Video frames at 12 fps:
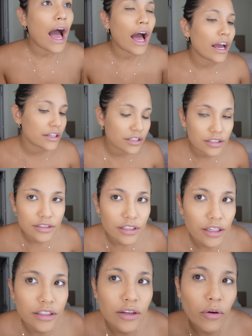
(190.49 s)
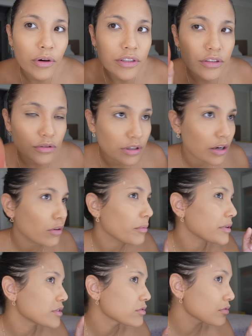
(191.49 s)
Ai, já sei. Não, antes de jogar cor
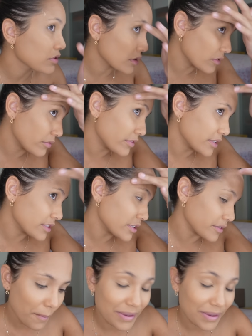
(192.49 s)
mais escura, o que eu vou fazer?